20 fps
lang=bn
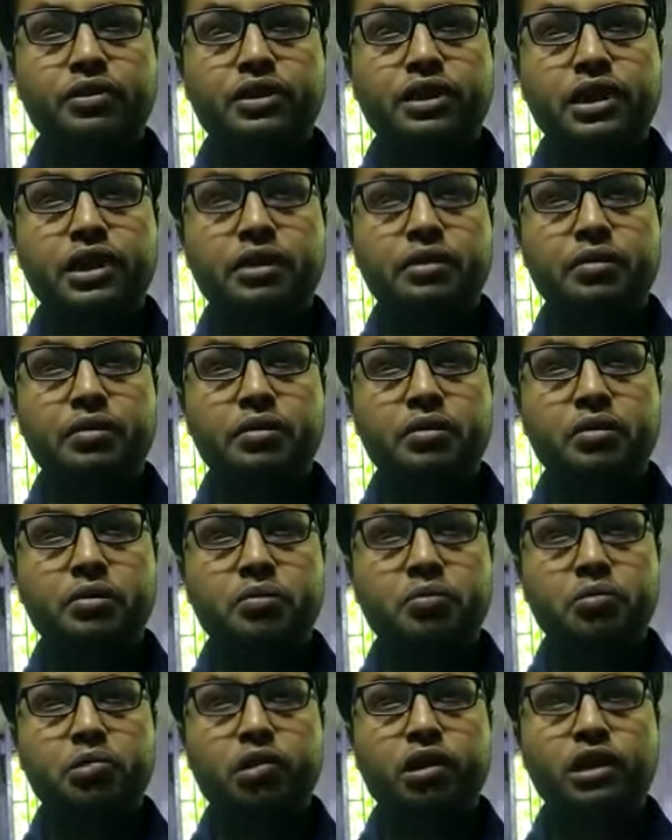যে
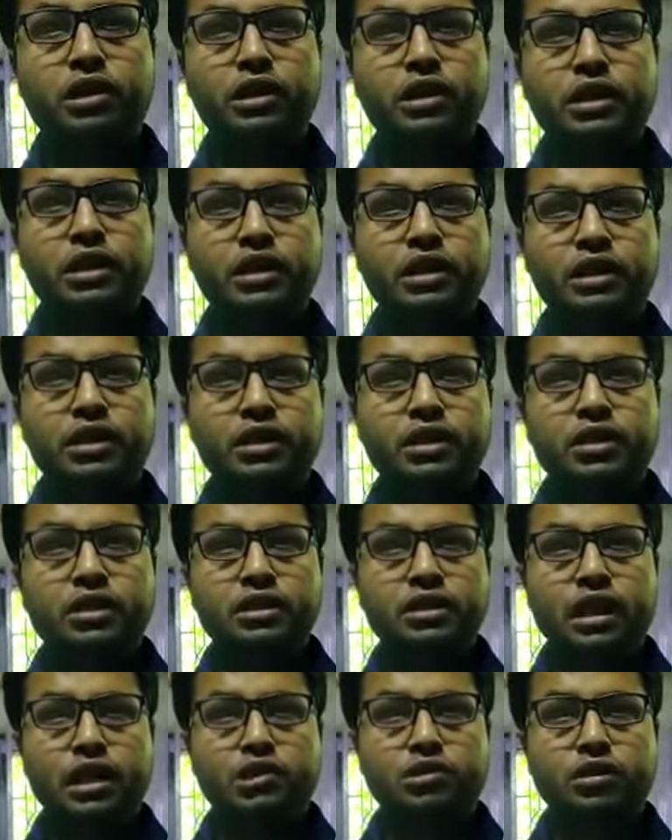প্রকৃতি
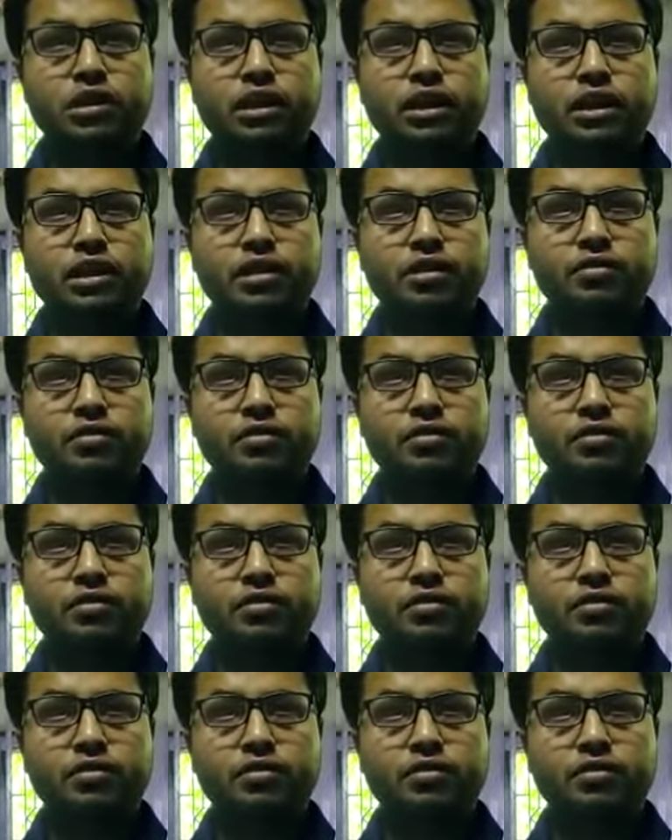তার সঙ্গে